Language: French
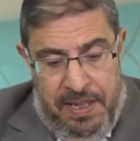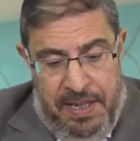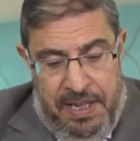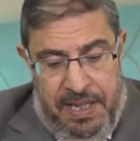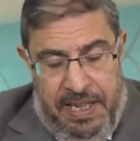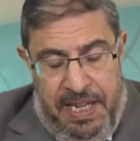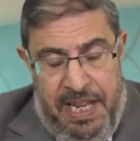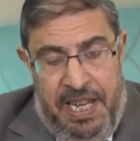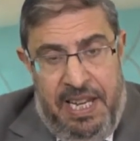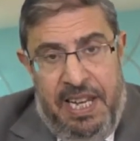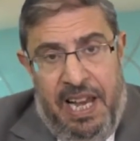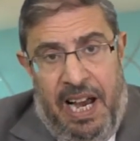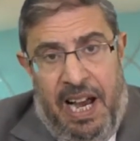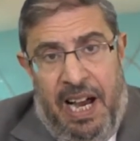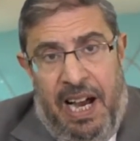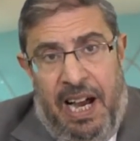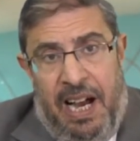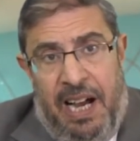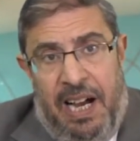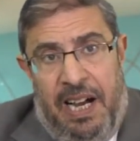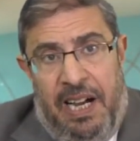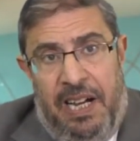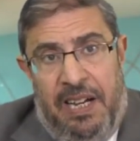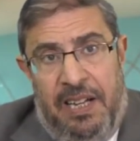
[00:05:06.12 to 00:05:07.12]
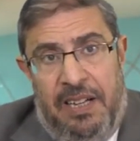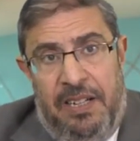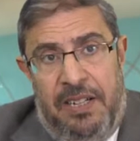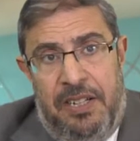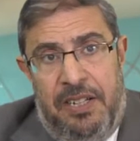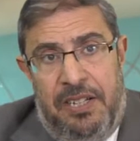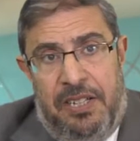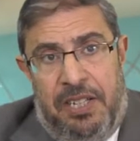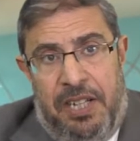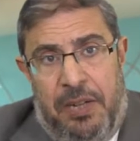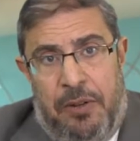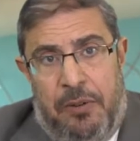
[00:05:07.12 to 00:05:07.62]
il y a
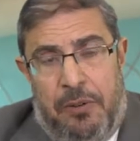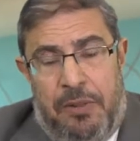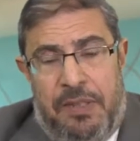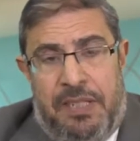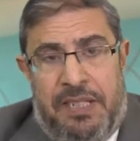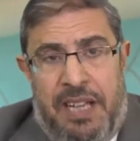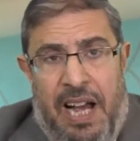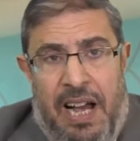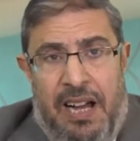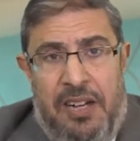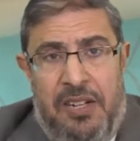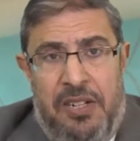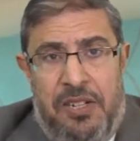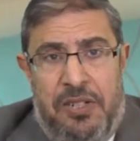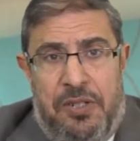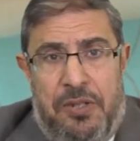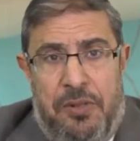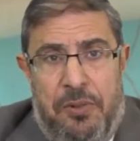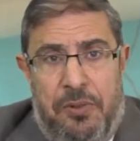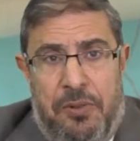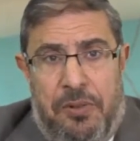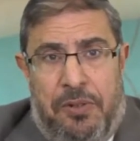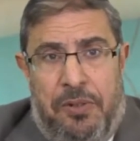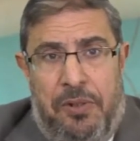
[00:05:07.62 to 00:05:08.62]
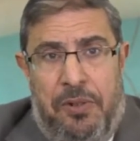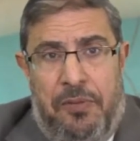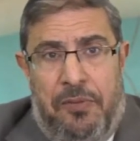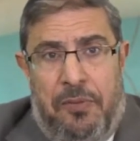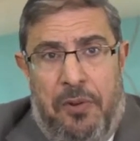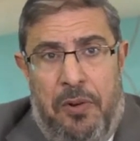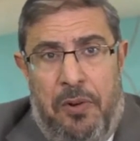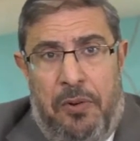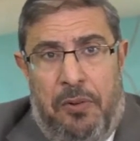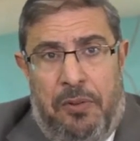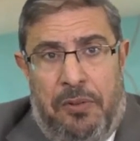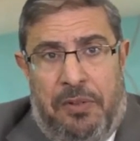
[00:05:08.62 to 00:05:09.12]
chez nos sages donc une
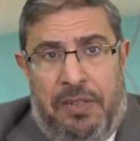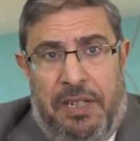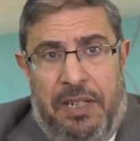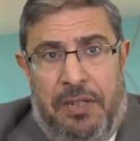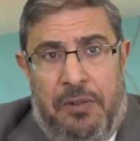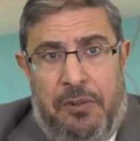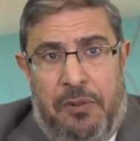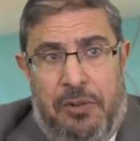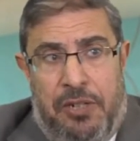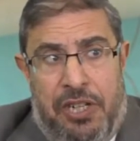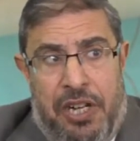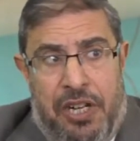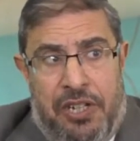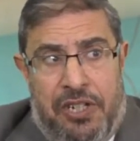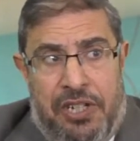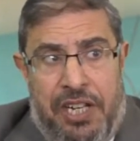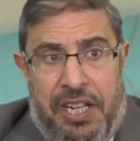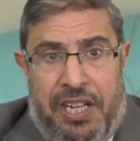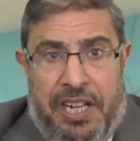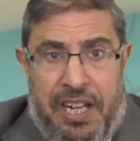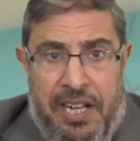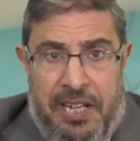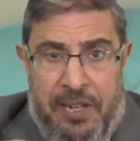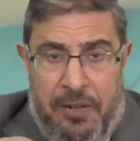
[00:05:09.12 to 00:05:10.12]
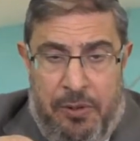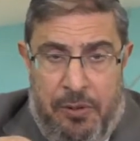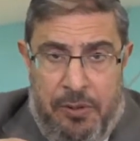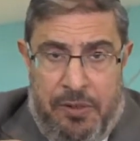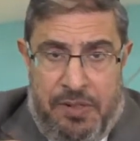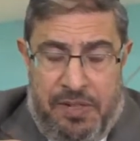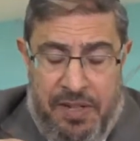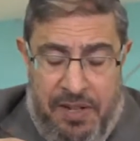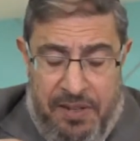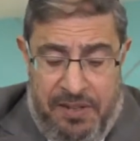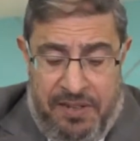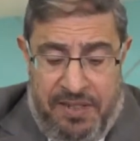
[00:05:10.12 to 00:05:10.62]
volonté de chercher quel est le
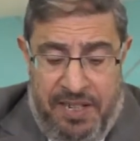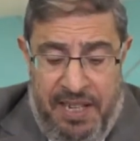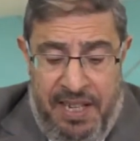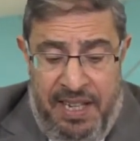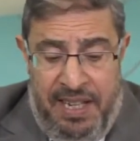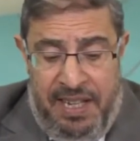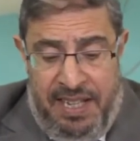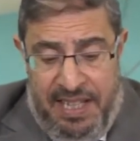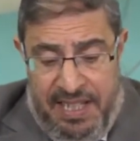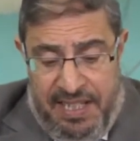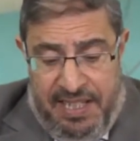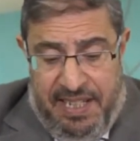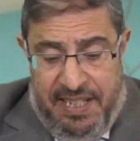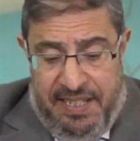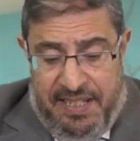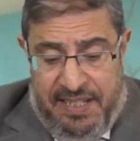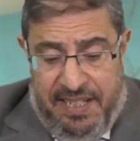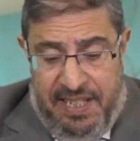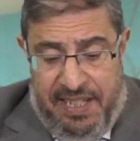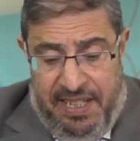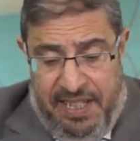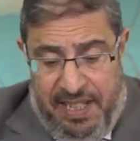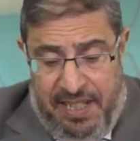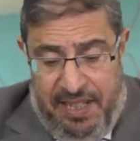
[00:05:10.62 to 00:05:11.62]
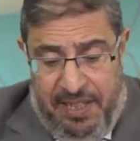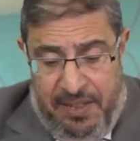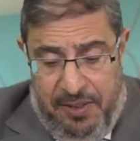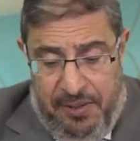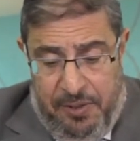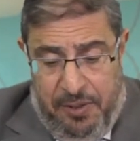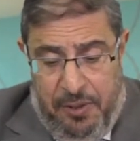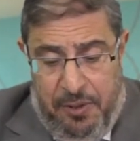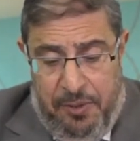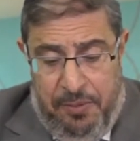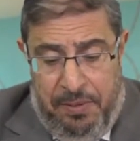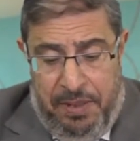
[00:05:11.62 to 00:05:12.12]
sens et d'essayer
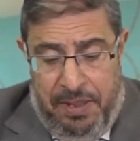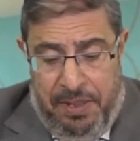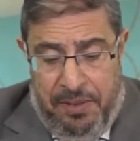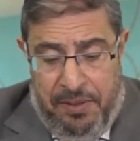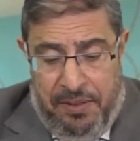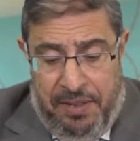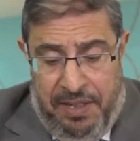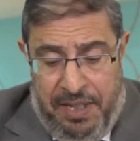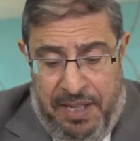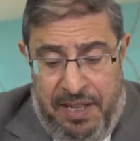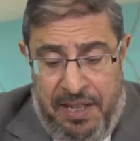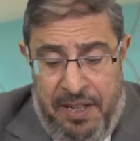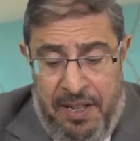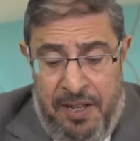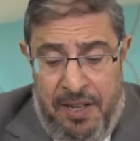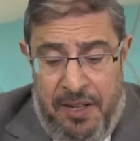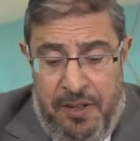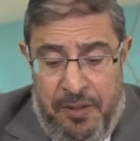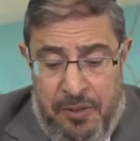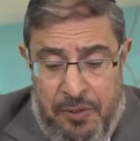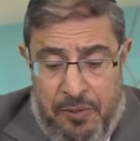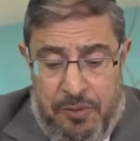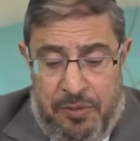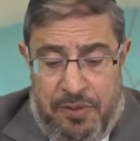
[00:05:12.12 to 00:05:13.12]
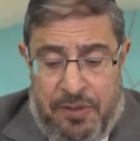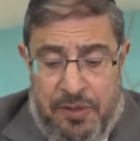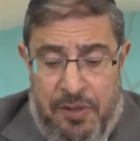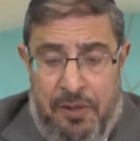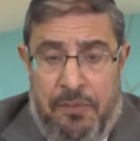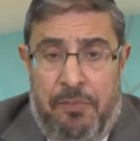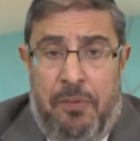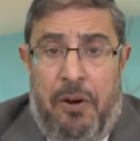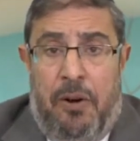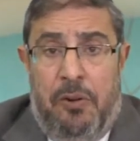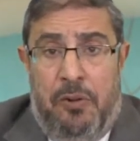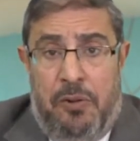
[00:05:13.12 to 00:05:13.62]
de lui donner non
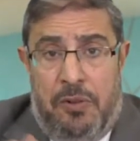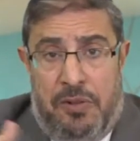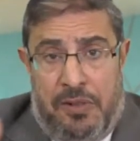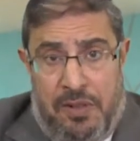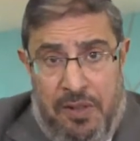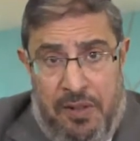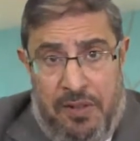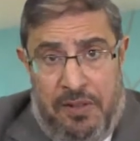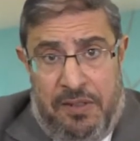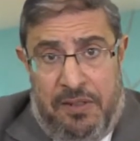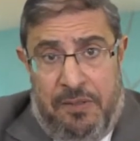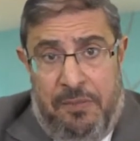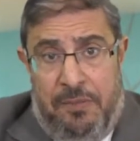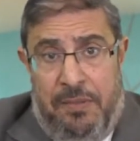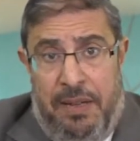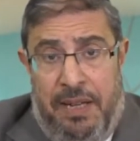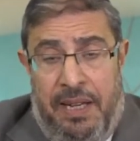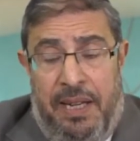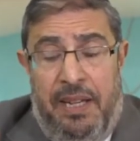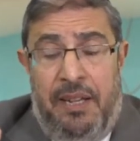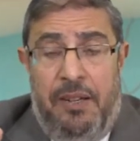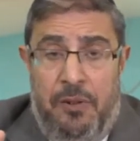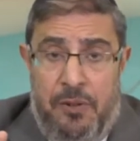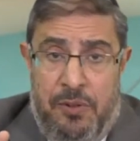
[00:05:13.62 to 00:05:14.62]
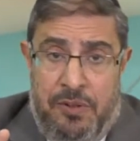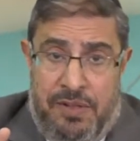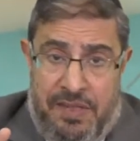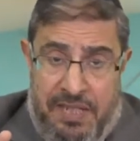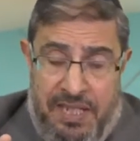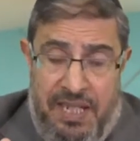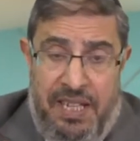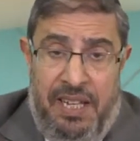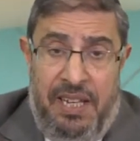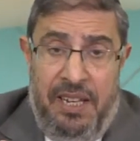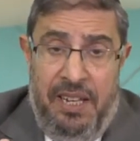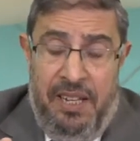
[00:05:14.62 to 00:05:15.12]
seulement le sens mais
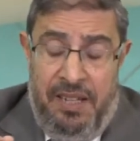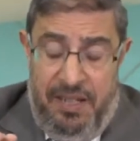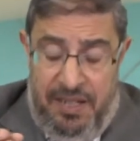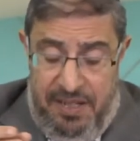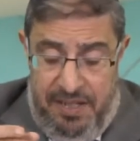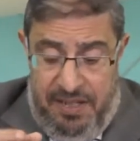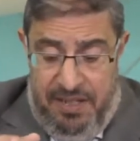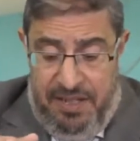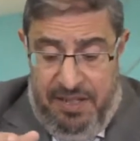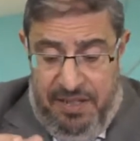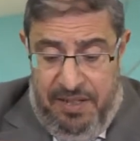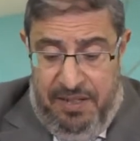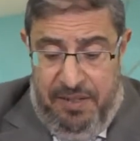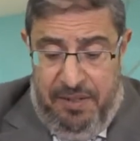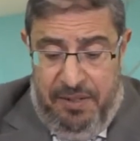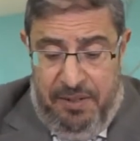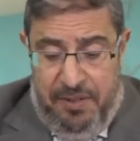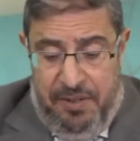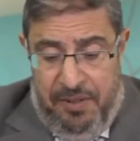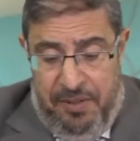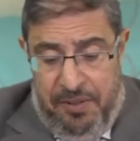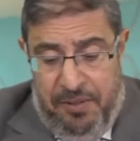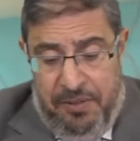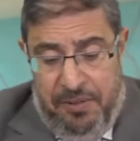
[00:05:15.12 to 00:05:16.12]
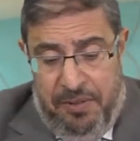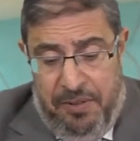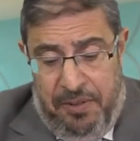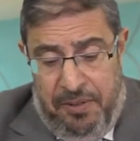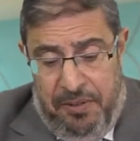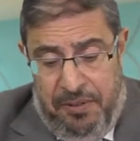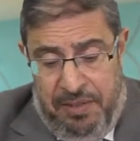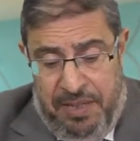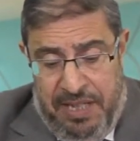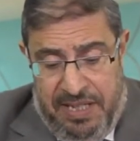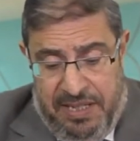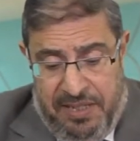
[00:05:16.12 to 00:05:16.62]
aussi euh,
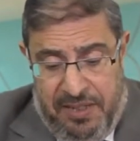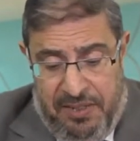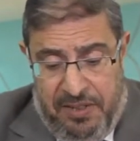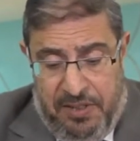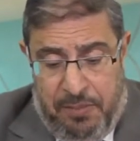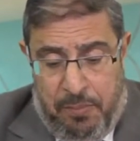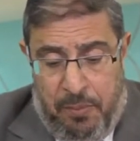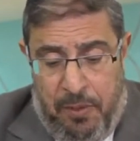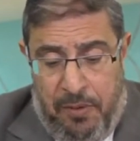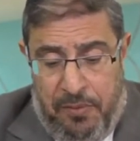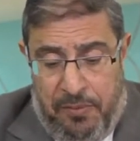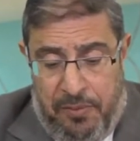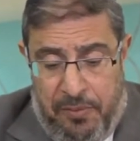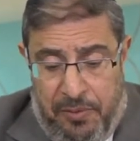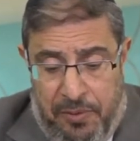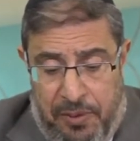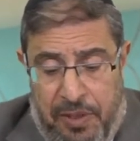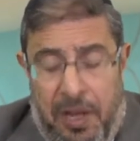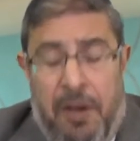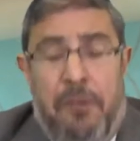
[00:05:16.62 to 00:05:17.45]
une, essence profonde.